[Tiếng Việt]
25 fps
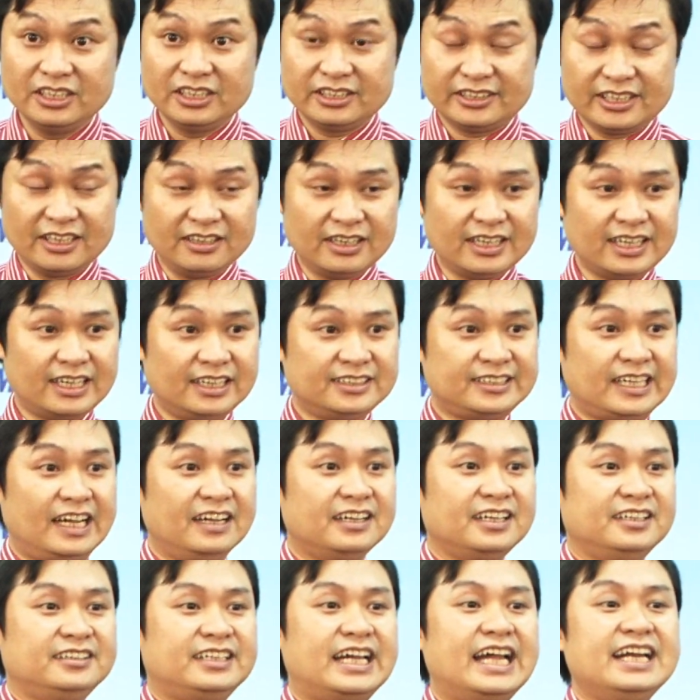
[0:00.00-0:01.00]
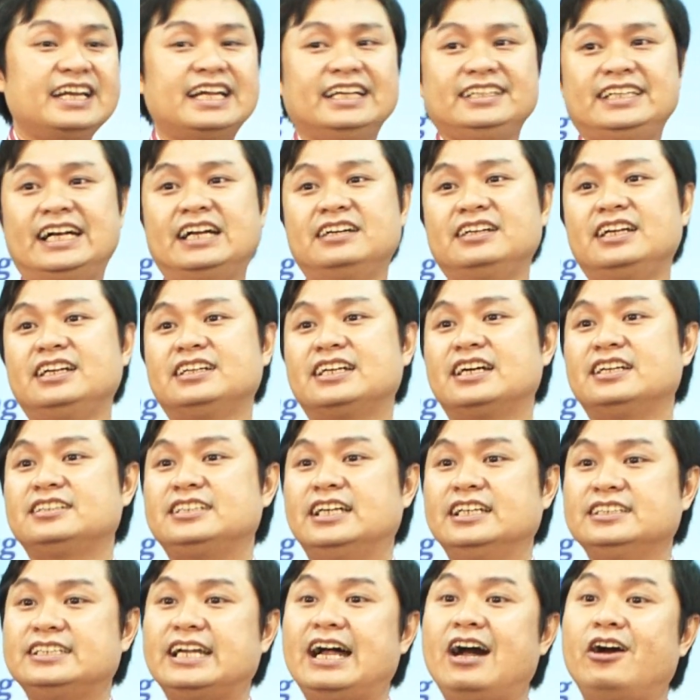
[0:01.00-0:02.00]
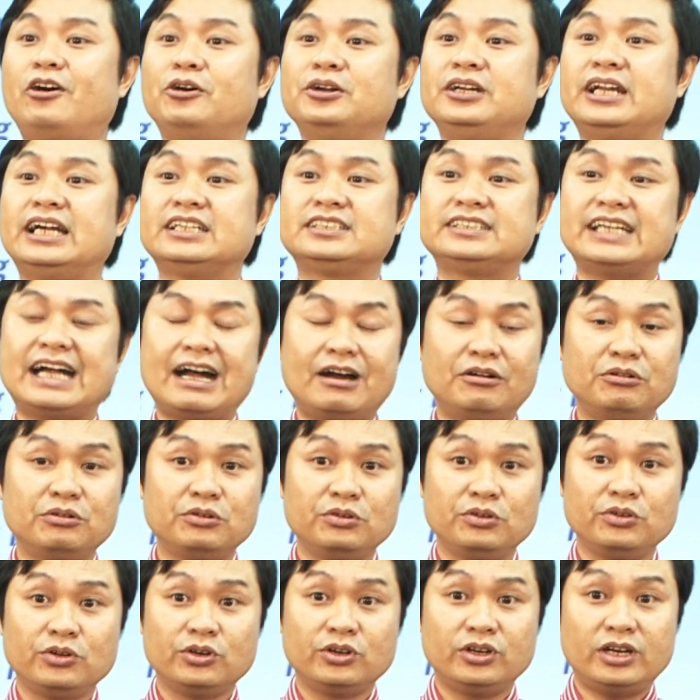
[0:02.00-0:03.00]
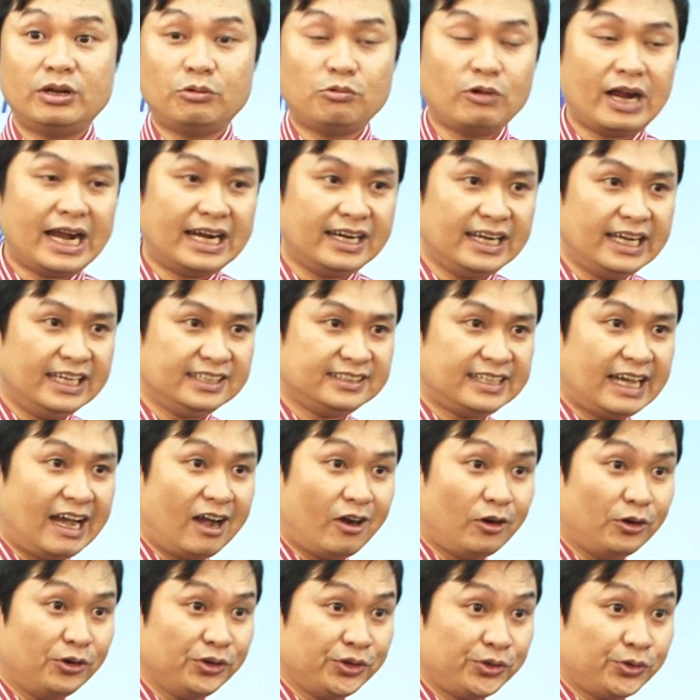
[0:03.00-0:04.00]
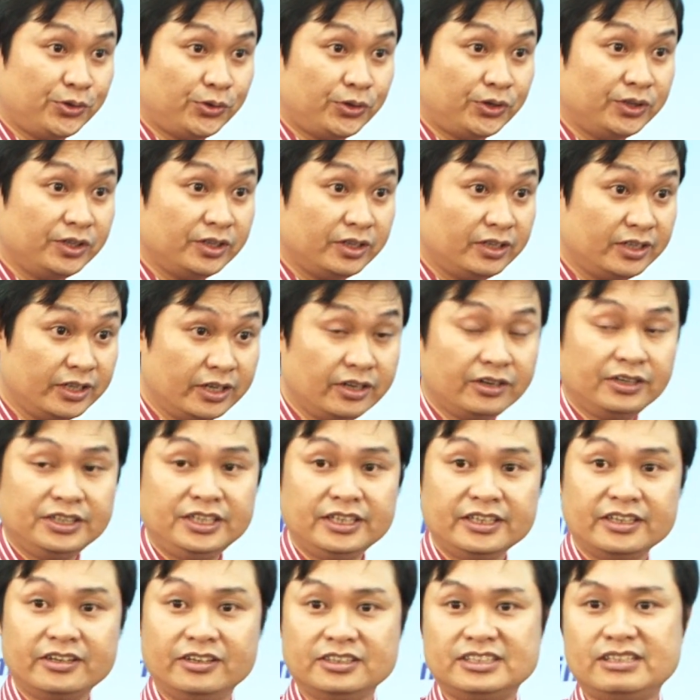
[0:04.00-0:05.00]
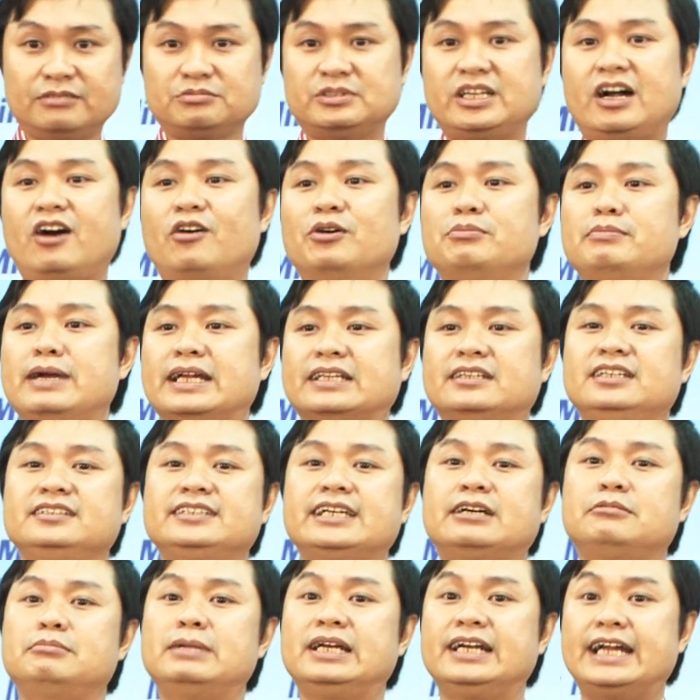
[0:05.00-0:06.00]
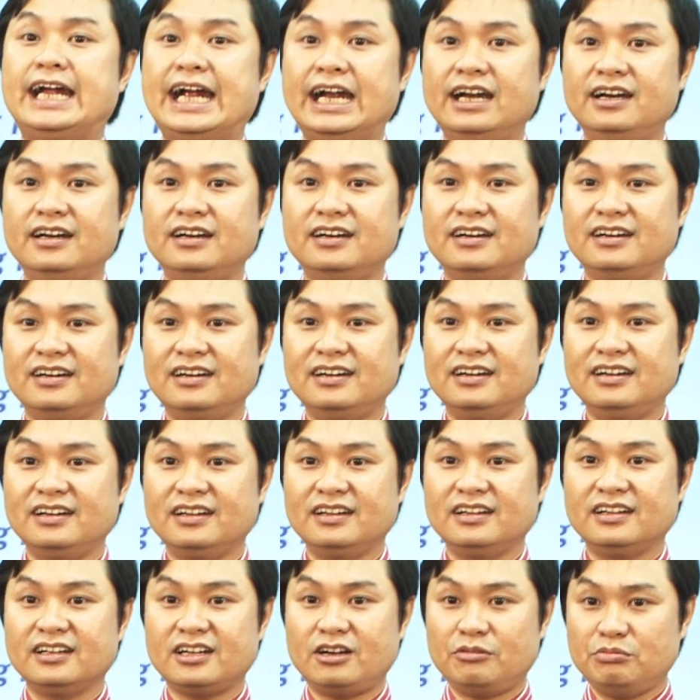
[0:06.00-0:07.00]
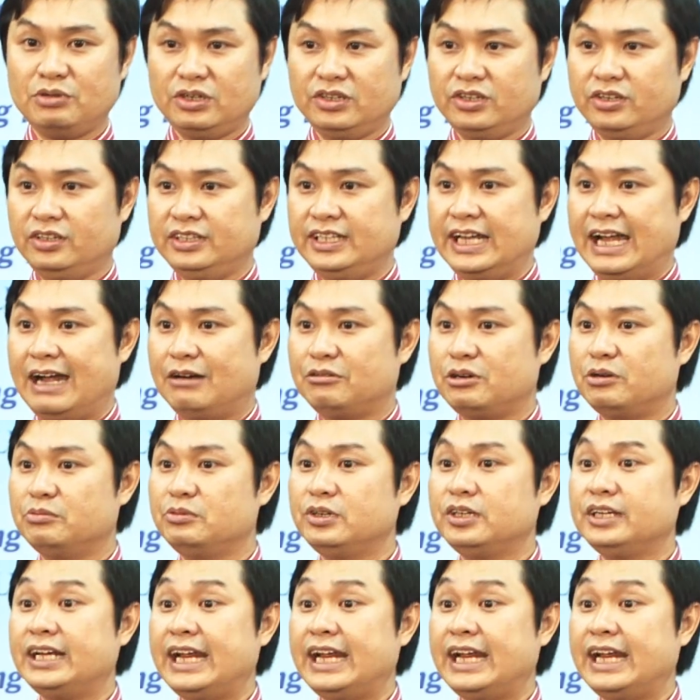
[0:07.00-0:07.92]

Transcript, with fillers: từ cái cơ sở kinh tế này dẫn đến cơ sở xã hội là sao là quan hệ xã hội của người với người trong xã hội mang tính chất bình đẳng không có người giàu không có người